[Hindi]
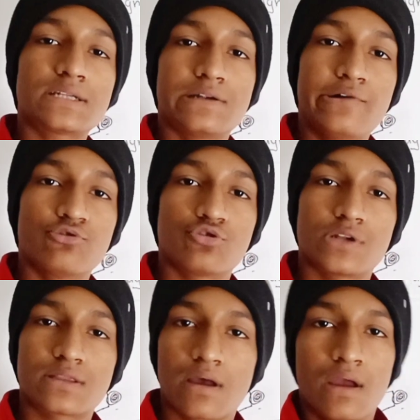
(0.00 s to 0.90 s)
कैसे इंड्यूस हो
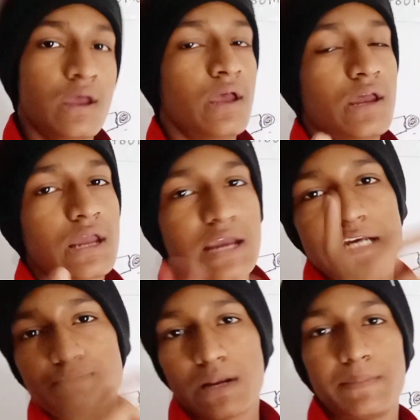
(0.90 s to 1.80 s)
जाता है एक
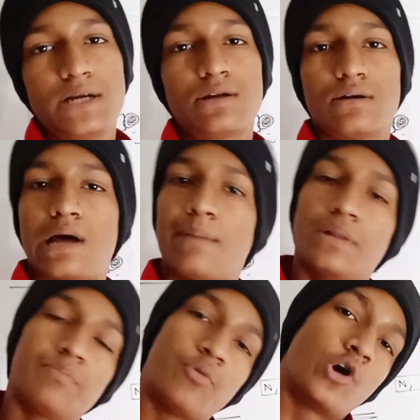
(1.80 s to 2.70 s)
एक्सपेरिमेंट
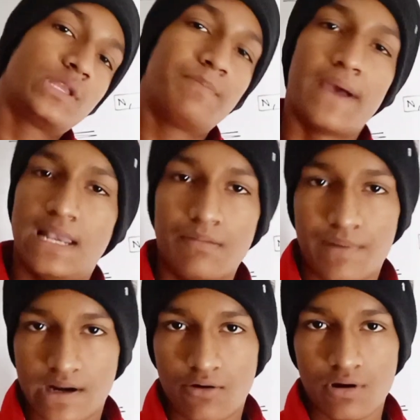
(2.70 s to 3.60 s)
आपने बहुत ही पहले
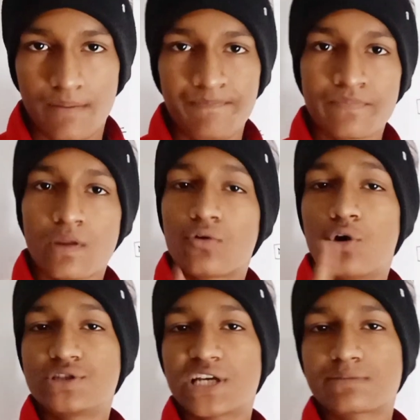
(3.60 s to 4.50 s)
पढ़ा होगा
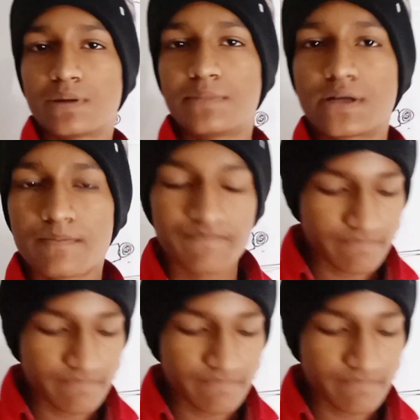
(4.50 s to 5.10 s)
कौन सी एक्सपेरिमेंट